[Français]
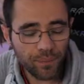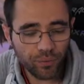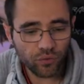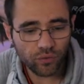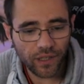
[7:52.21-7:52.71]
Et
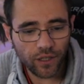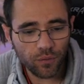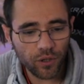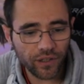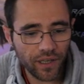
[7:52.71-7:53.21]
pour toutes les
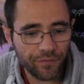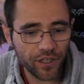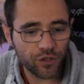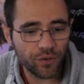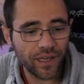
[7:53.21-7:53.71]
commandes
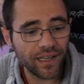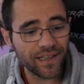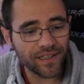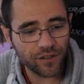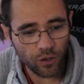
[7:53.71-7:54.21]
effectuées,
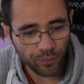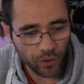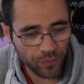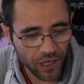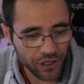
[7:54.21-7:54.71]
les 100
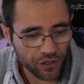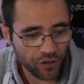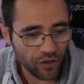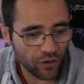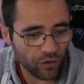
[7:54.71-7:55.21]
premiers
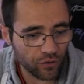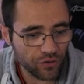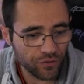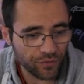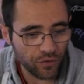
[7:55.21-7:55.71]
acheteurs
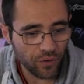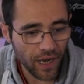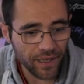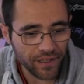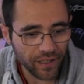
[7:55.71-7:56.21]
recevront
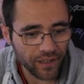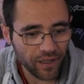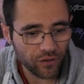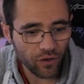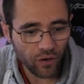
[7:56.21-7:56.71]
un
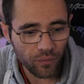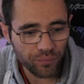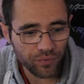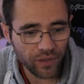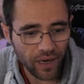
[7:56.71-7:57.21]
irrigateur
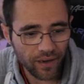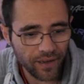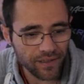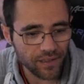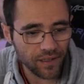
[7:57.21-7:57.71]
buccal
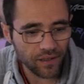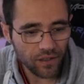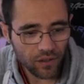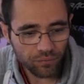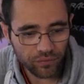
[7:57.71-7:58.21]
S1
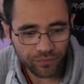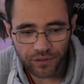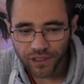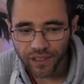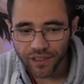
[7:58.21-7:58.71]
pour
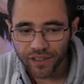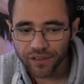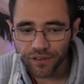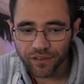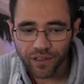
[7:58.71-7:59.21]
vous
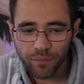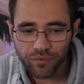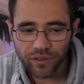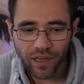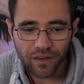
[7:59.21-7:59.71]
irriguer euh, la
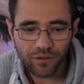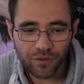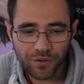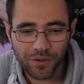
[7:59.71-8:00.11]
buccale euh,